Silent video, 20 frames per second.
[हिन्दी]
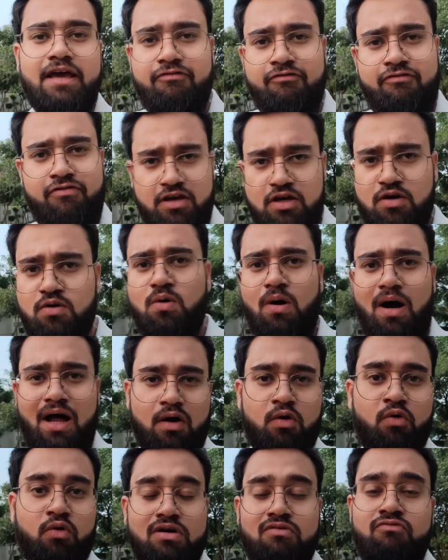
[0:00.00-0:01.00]
इफ़ यू
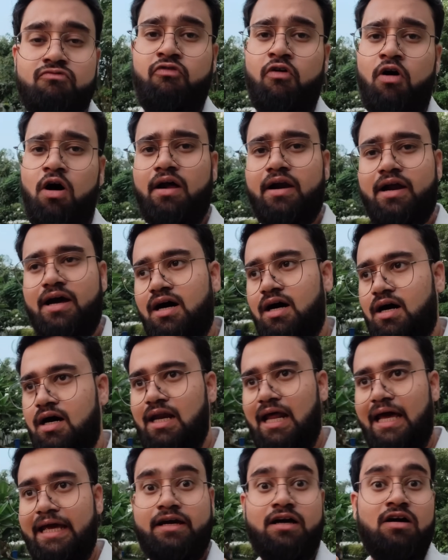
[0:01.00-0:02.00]
आर लुकिंग फॉर
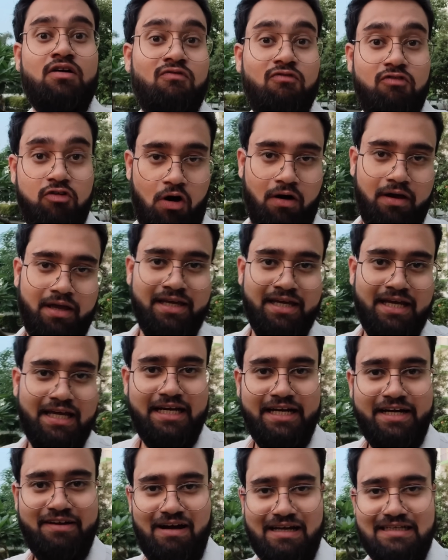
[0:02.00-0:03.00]
लाइक व्लॉगिंग
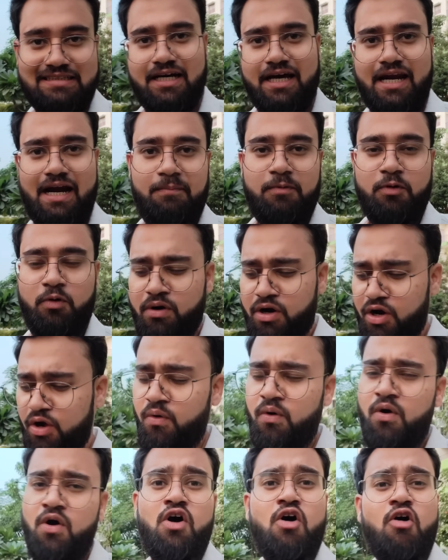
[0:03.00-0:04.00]
के लिए डिवाइस अगर आप ढूंढ
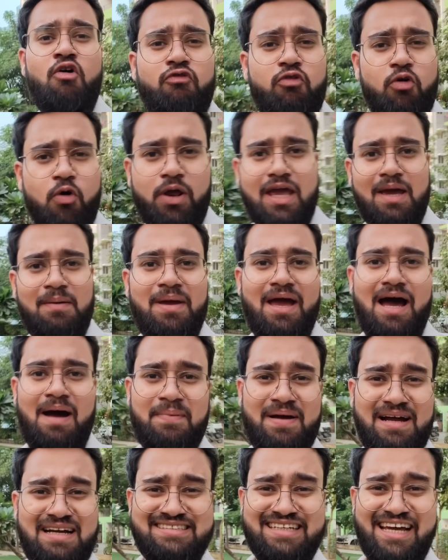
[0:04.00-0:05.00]
रहे हो फोर में
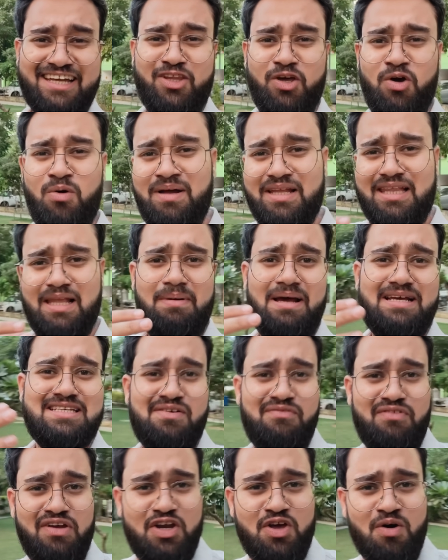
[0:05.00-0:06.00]
आप कर सकते हो मतलब
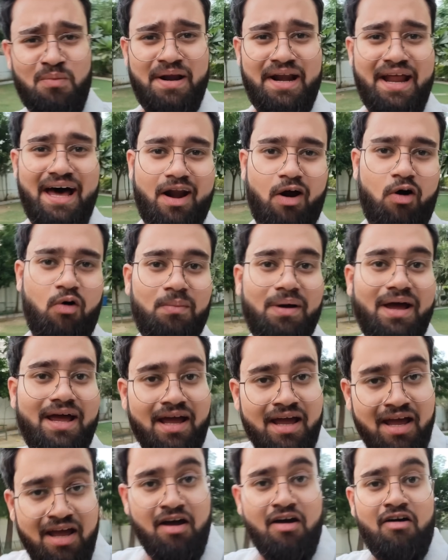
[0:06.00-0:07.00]
ऐसे वीडियो बना रहा हूँ मैं